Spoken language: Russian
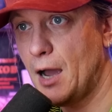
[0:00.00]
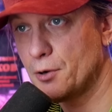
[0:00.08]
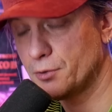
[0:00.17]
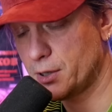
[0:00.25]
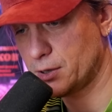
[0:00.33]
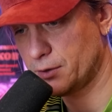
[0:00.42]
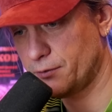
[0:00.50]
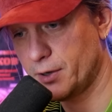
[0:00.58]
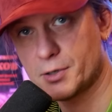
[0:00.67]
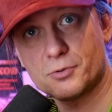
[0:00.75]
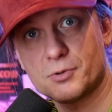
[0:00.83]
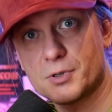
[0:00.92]
А у нас
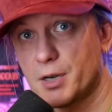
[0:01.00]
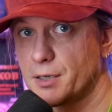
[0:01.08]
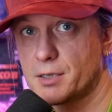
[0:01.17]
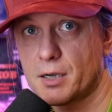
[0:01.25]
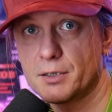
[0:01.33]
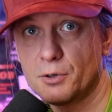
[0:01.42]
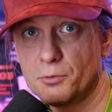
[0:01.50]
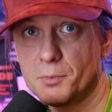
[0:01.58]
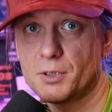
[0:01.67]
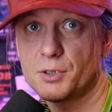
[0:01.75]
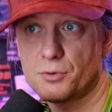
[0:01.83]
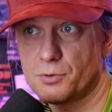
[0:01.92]
инфляцию страсть как не
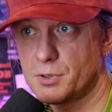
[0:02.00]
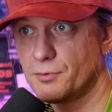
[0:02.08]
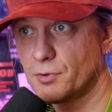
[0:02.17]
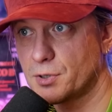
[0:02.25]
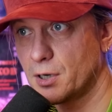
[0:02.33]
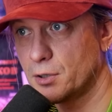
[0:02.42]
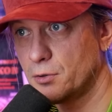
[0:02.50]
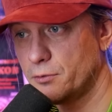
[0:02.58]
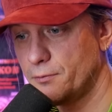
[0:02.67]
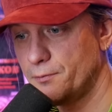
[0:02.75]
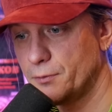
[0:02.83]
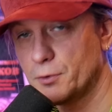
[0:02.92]
любят еще с 90-х
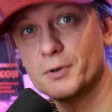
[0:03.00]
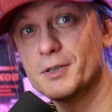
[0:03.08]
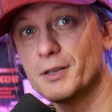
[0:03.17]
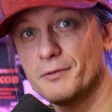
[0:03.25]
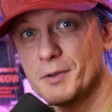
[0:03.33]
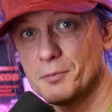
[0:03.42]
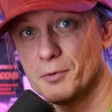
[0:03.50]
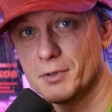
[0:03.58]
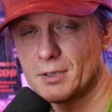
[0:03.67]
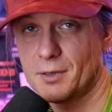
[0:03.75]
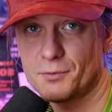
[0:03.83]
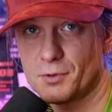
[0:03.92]
годов, то ли дело в
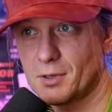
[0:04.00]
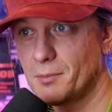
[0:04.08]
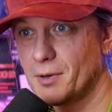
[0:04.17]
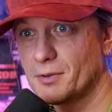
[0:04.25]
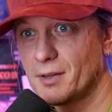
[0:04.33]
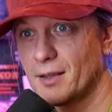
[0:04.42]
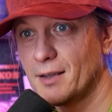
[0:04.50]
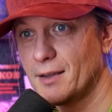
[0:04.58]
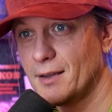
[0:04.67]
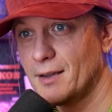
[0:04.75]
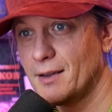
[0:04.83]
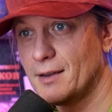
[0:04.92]
Японии, там все наоборот.
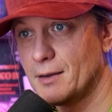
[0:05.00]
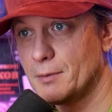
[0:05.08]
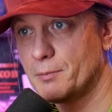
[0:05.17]
Э,